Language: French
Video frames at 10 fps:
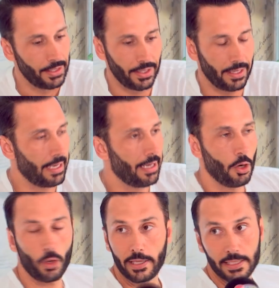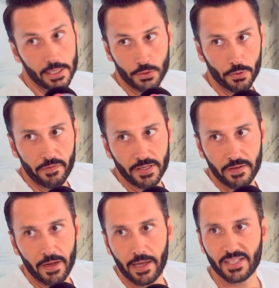euh, L'organisation du
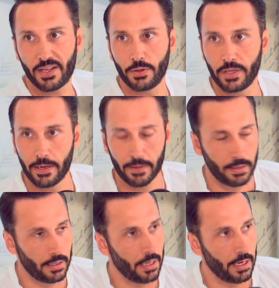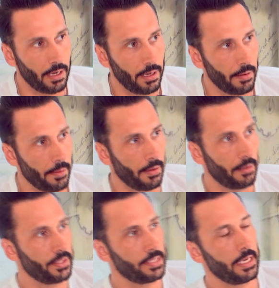festival est extraordinaire. Je euh,
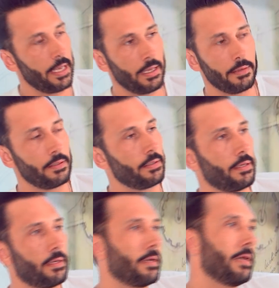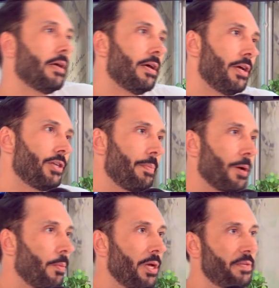c'est, je sais pas
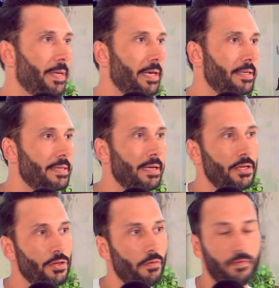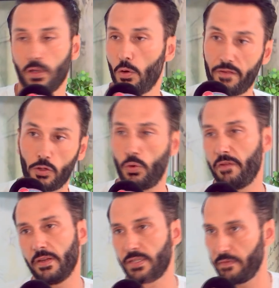comment expliquer. C'est, on fait, on fait tous les
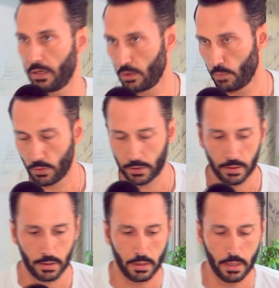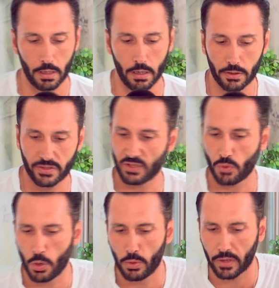festivals dans le monde, que ce
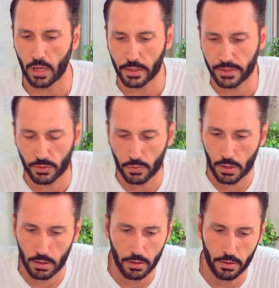soit Ultra, que ce soit